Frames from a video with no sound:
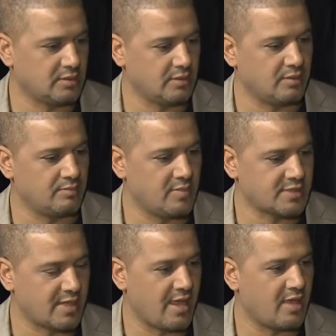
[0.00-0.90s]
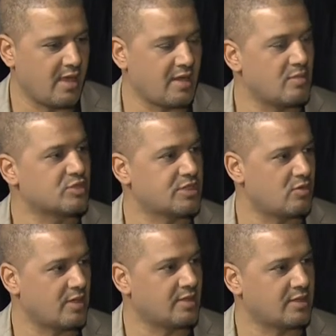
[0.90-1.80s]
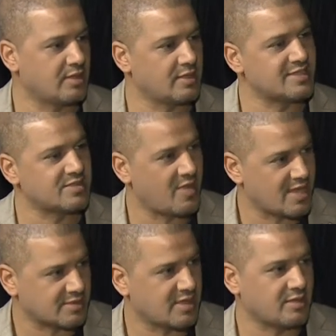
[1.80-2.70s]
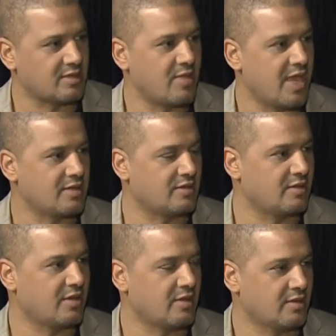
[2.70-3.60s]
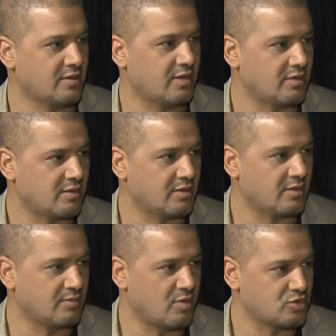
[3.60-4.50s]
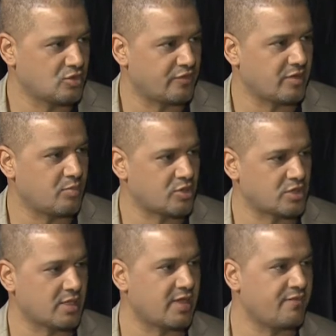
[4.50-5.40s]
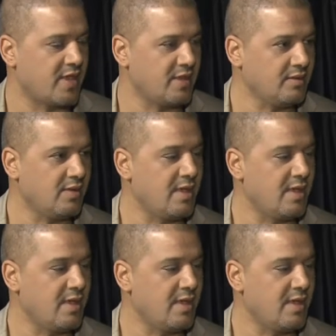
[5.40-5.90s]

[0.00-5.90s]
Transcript: المسرح على مستوى الاسماس يعني المعهد الموجود في برج الكيفان